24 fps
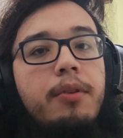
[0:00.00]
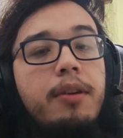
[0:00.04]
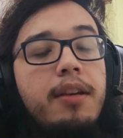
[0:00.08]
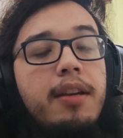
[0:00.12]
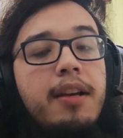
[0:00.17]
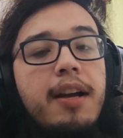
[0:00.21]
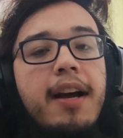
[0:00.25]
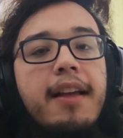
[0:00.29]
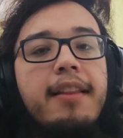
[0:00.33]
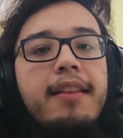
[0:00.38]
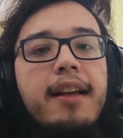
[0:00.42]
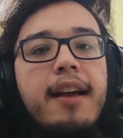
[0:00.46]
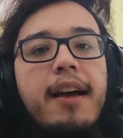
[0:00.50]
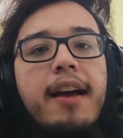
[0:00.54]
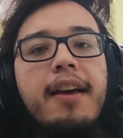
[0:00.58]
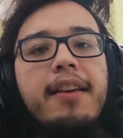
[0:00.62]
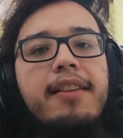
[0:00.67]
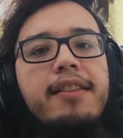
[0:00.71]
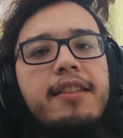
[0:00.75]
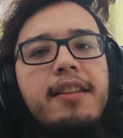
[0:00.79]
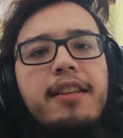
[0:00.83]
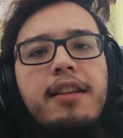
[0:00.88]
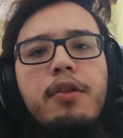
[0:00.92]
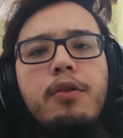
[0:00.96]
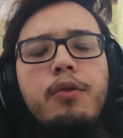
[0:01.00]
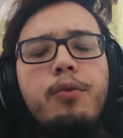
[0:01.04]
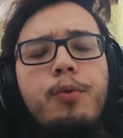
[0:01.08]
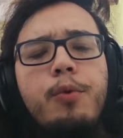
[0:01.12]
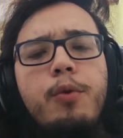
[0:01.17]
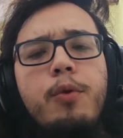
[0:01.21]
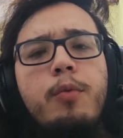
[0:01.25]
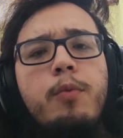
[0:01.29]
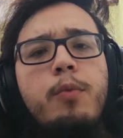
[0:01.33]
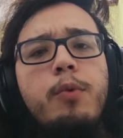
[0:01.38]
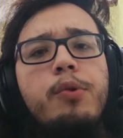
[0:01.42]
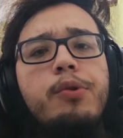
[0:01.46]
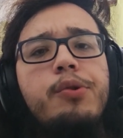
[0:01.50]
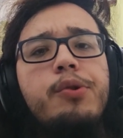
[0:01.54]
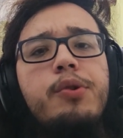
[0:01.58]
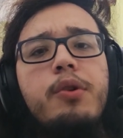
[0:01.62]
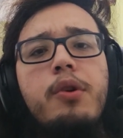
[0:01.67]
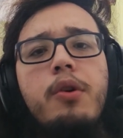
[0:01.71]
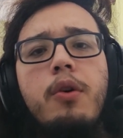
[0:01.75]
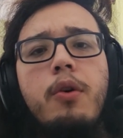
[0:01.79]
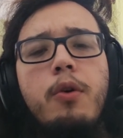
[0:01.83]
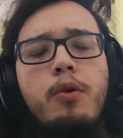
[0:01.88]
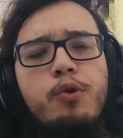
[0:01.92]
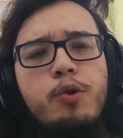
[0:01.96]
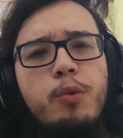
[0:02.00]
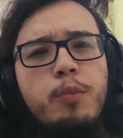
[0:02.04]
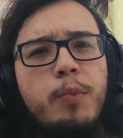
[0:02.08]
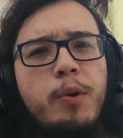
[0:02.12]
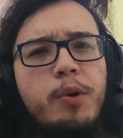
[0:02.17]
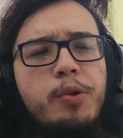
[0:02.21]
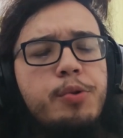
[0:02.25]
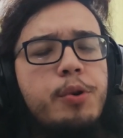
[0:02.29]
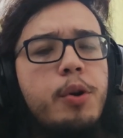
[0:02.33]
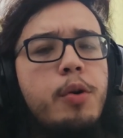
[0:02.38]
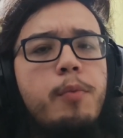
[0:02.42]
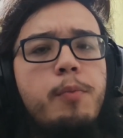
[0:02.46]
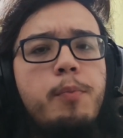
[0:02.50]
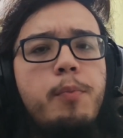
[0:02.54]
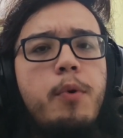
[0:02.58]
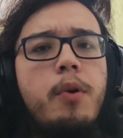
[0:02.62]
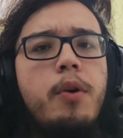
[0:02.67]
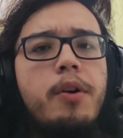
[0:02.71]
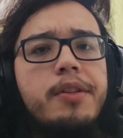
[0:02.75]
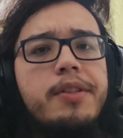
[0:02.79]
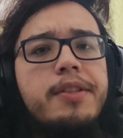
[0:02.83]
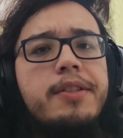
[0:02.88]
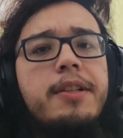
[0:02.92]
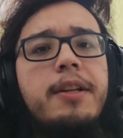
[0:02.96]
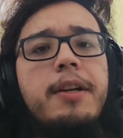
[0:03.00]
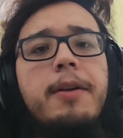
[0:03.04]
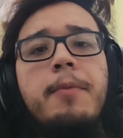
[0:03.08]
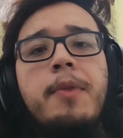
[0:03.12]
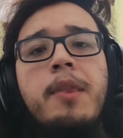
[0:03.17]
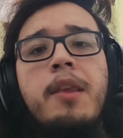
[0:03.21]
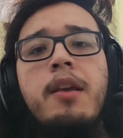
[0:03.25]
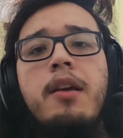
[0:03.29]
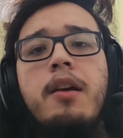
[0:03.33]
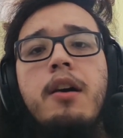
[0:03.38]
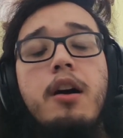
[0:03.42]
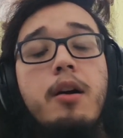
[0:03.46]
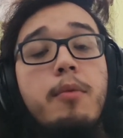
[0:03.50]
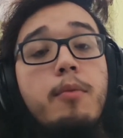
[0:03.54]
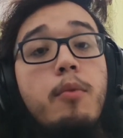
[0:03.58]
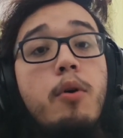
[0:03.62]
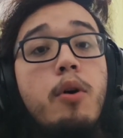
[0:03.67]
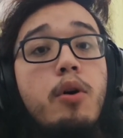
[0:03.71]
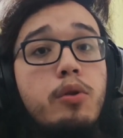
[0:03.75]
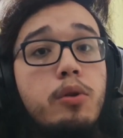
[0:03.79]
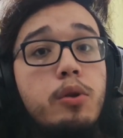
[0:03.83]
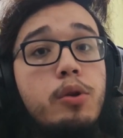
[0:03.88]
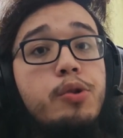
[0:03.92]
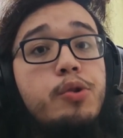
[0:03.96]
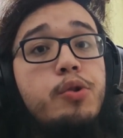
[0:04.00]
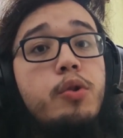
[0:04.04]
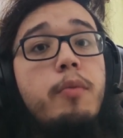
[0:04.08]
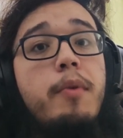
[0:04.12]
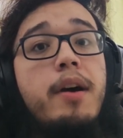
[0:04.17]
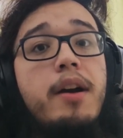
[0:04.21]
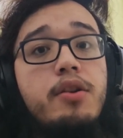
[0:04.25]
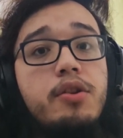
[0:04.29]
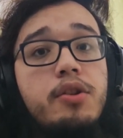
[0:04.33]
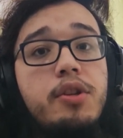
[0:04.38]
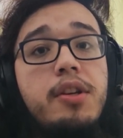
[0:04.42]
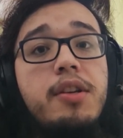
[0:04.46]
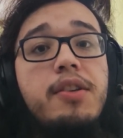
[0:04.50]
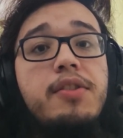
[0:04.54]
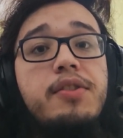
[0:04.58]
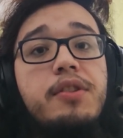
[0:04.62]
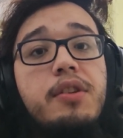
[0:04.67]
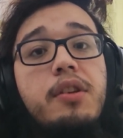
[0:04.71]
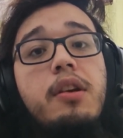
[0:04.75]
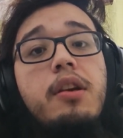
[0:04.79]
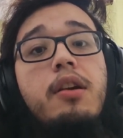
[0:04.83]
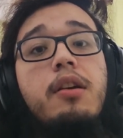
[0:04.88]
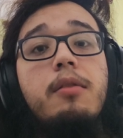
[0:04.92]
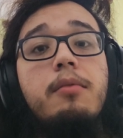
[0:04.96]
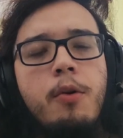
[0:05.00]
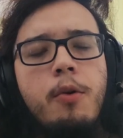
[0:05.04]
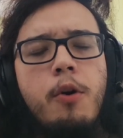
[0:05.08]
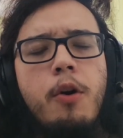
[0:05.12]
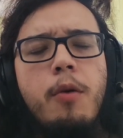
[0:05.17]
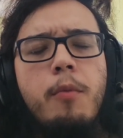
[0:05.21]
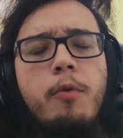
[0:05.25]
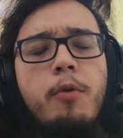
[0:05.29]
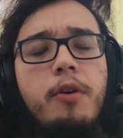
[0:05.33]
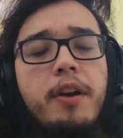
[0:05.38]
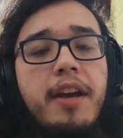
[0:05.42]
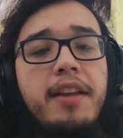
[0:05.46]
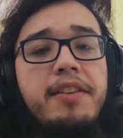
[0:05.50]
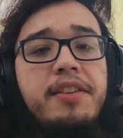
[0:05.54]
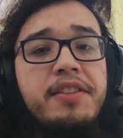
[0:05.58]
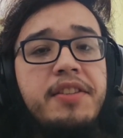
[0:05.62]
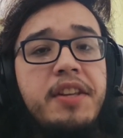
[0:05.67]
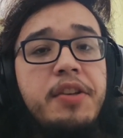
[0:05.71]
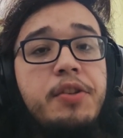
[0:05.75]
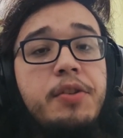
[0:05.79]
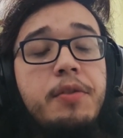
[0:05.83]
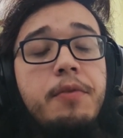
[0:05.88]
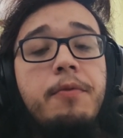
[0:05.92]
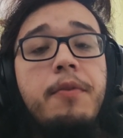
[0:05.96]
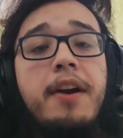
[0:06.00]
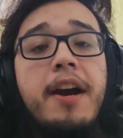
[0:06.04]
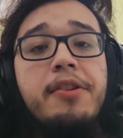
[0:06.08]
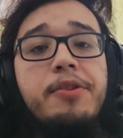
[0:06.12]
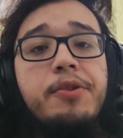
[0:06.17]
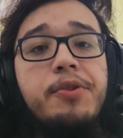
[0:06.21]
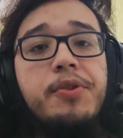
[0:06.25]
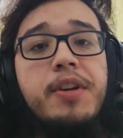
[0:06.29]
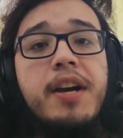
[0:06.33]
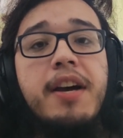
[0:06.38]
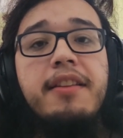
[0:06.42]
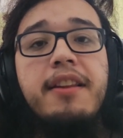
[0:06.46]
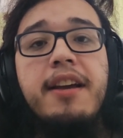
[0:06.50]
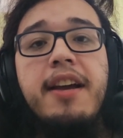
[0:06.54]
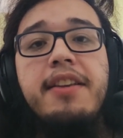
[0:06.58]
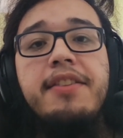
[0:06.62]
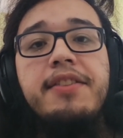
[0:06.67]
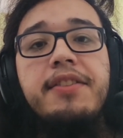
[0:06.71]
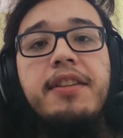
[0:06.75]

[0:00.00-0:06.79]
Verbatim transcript: em canais, em grupos, onde o pessoal posta uh, módulos do Magisk. Como existem diversos canais